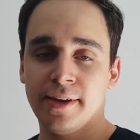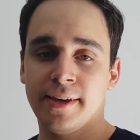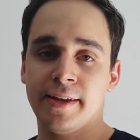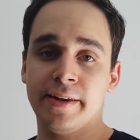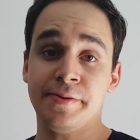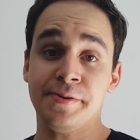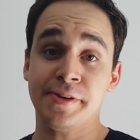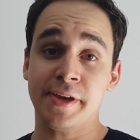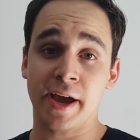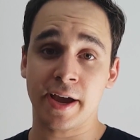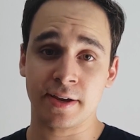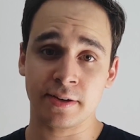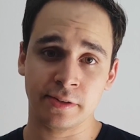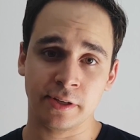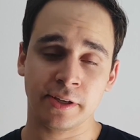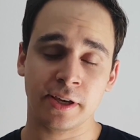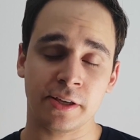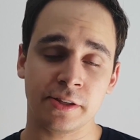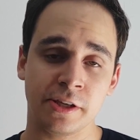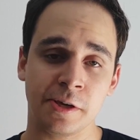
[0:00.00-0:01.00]
Il n'y a rien
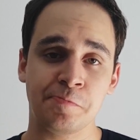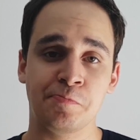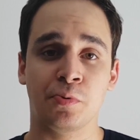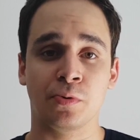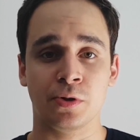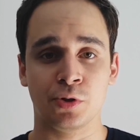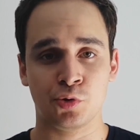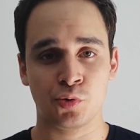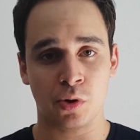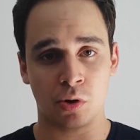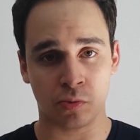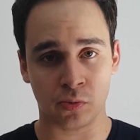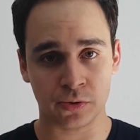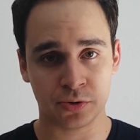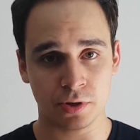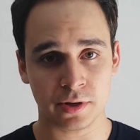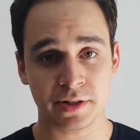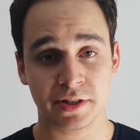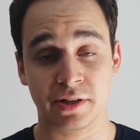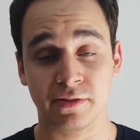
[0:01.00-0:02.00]
à gagner pour les joueurs
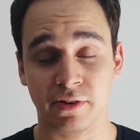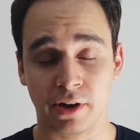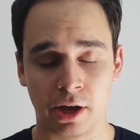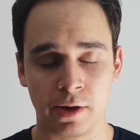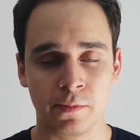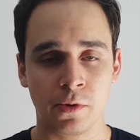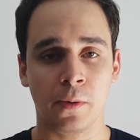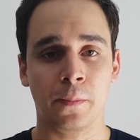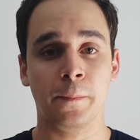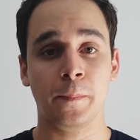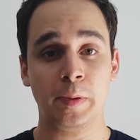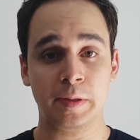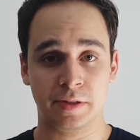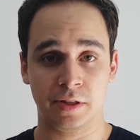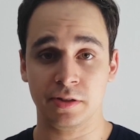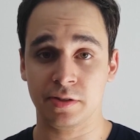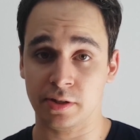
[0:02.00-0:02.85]
console, c'est vraiment PC,